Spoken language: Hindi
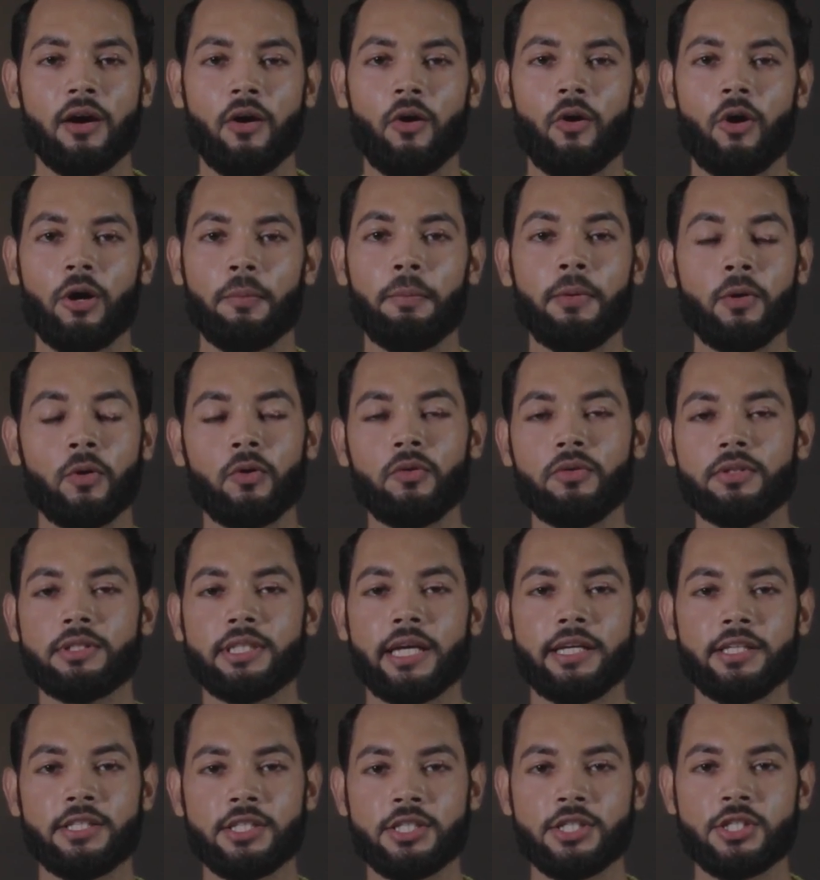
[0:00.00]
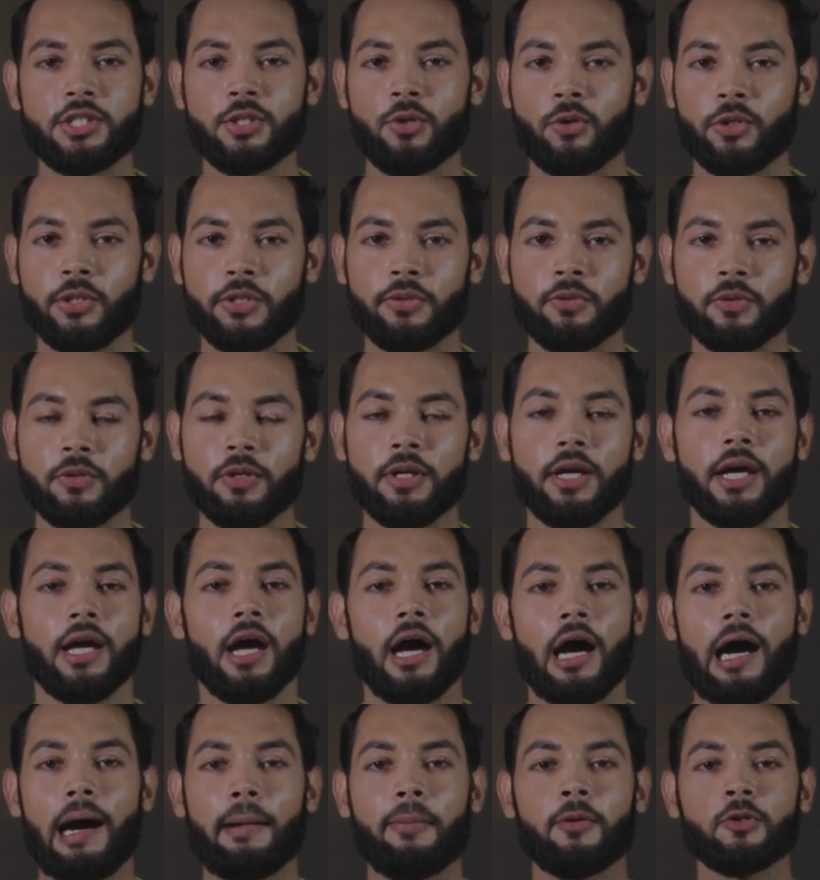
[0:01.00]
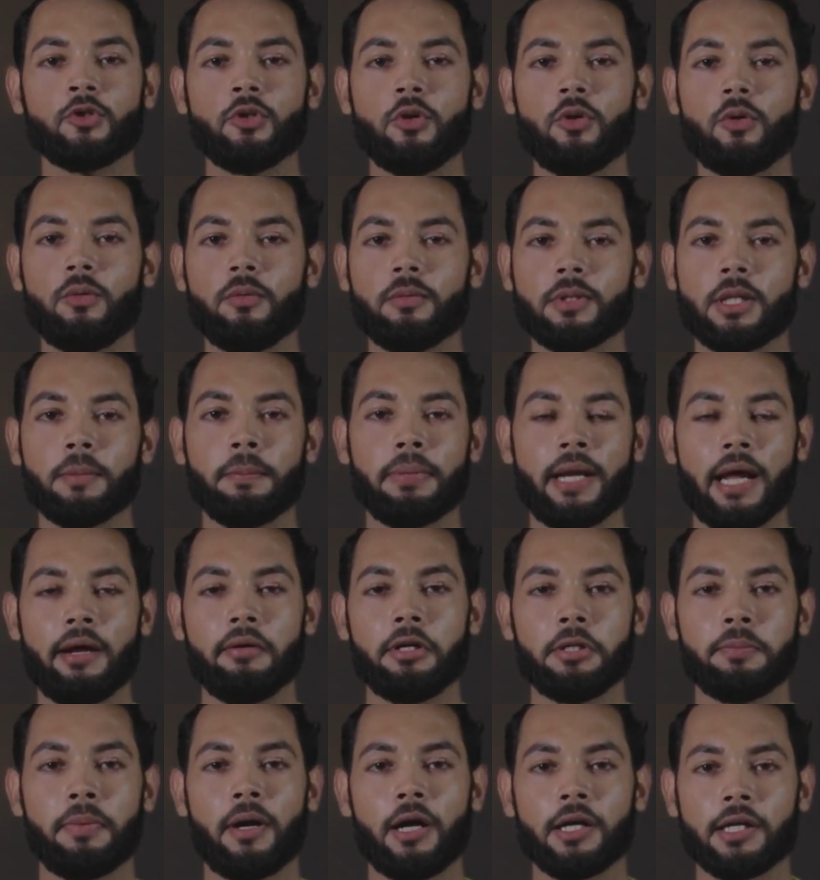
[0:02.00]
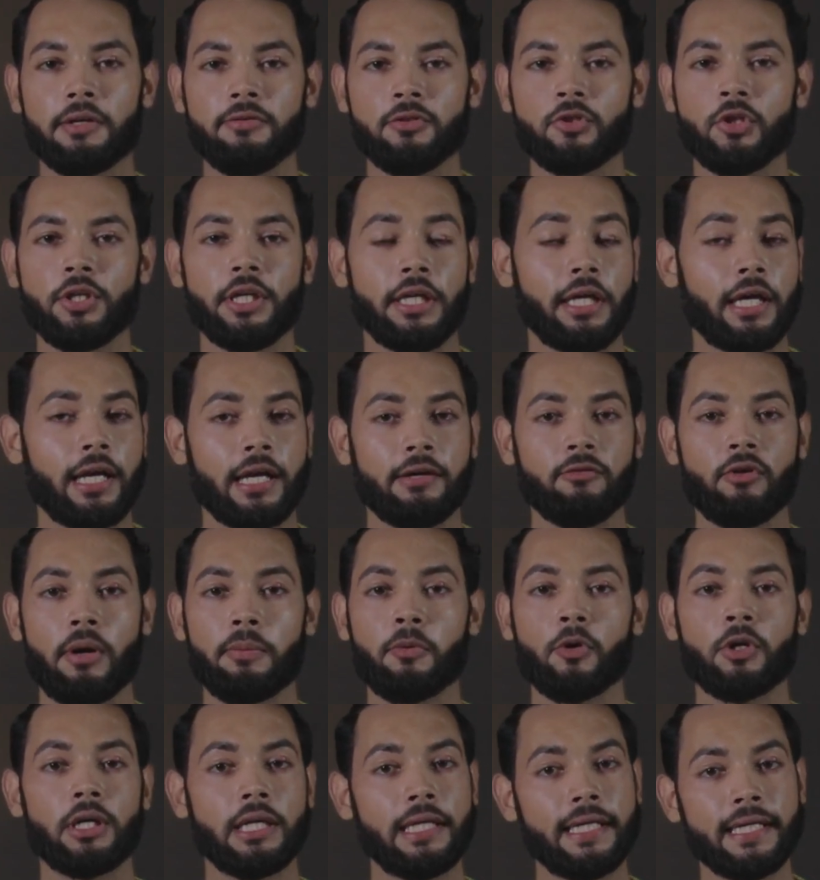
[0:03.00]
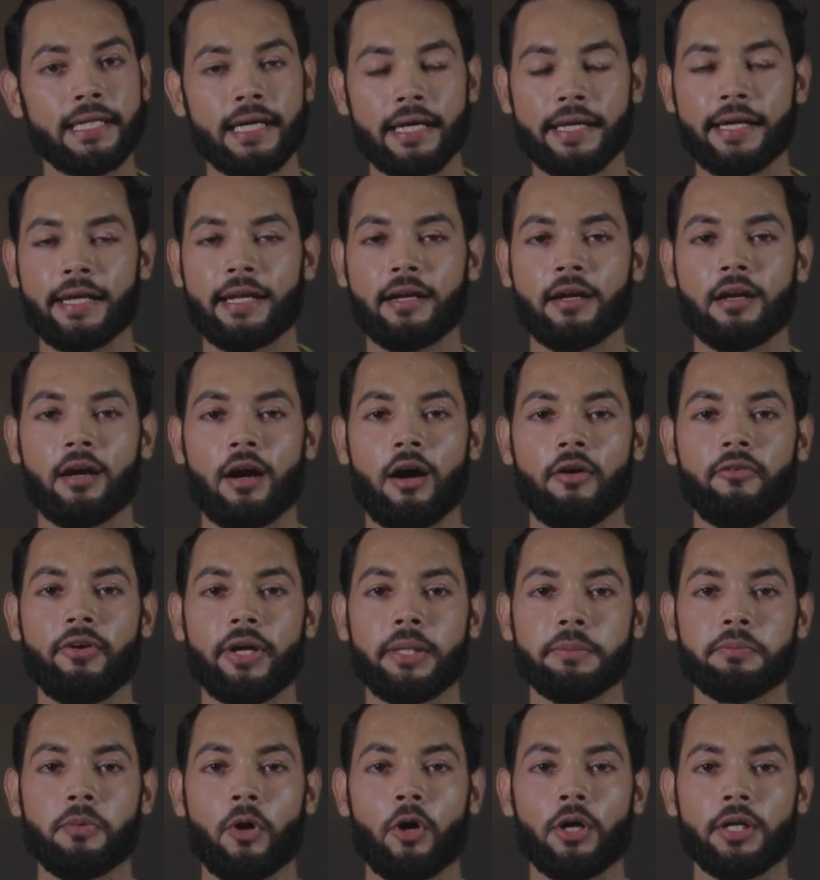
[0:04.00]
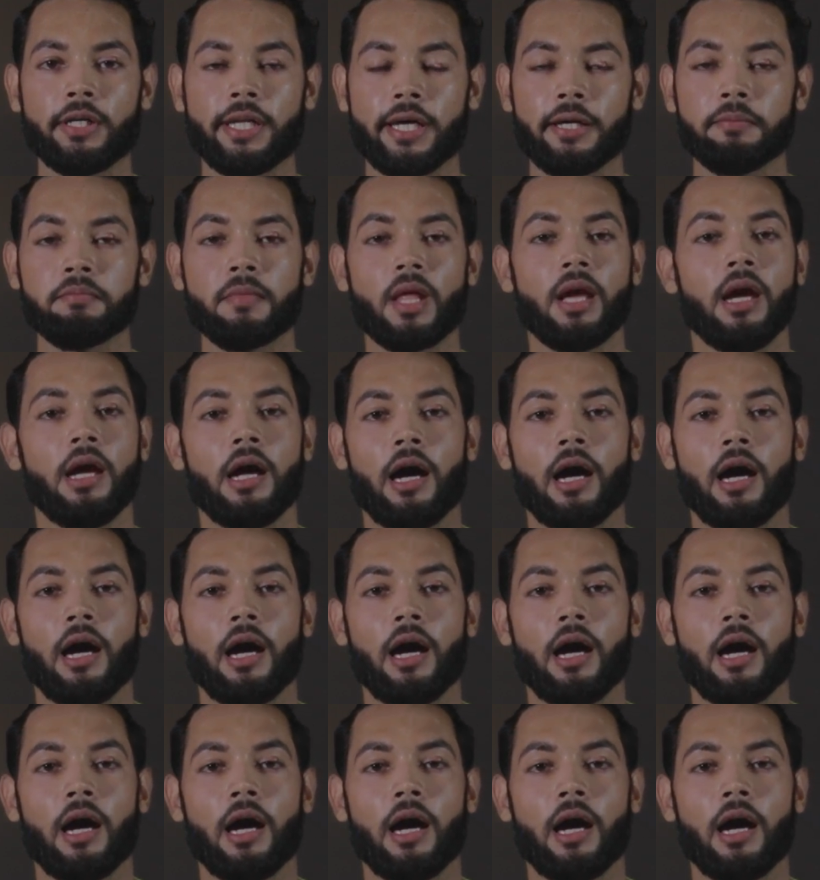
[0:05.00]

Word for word: और बिल्कुल भी सही चीज़ नहीं होती वो आपको जो मतलब प्राइवेट पार्ट की भी जो हेयर है वो आपको क्लीन करके रखना काफ़ी इंपॉर्टेंट है